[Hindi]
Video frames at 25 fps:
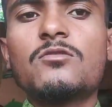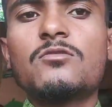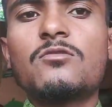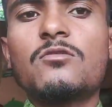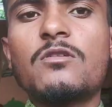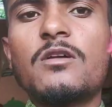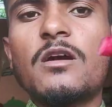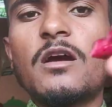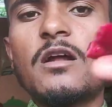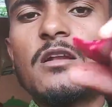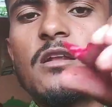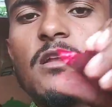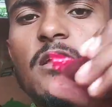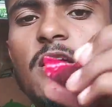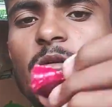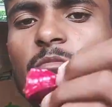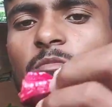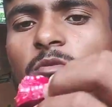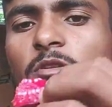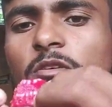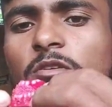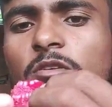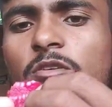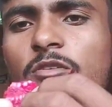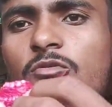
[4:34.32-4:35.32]
तो काट लिया
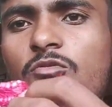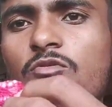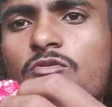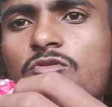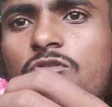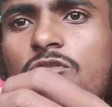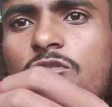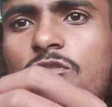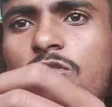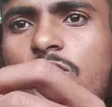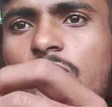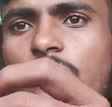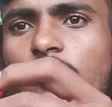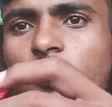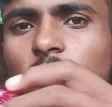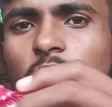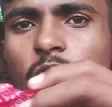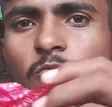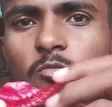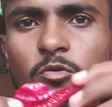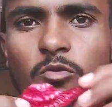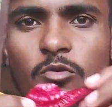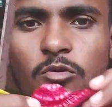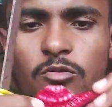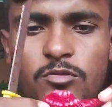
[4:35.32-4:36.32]
हमने ये कुछ रेड
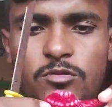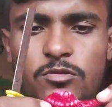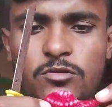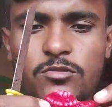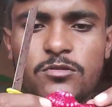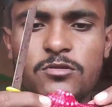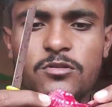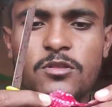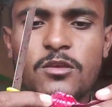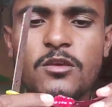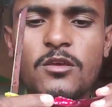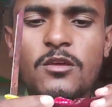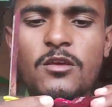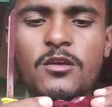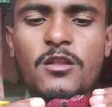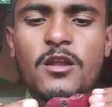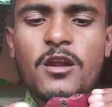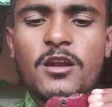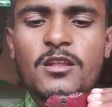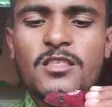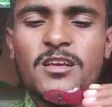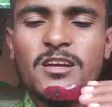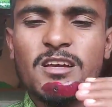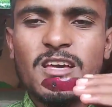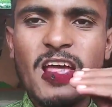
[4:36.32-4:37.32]
बहुत ही
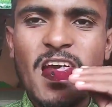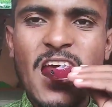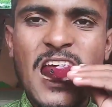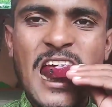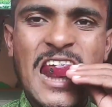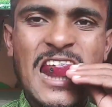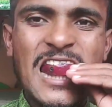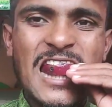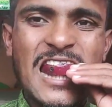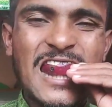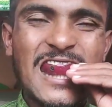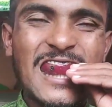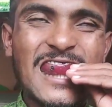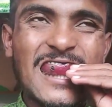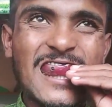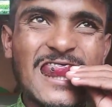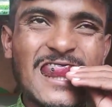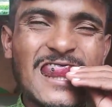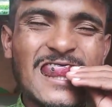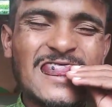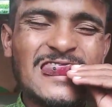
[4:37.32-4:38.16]
रेड दिख रहा है आगे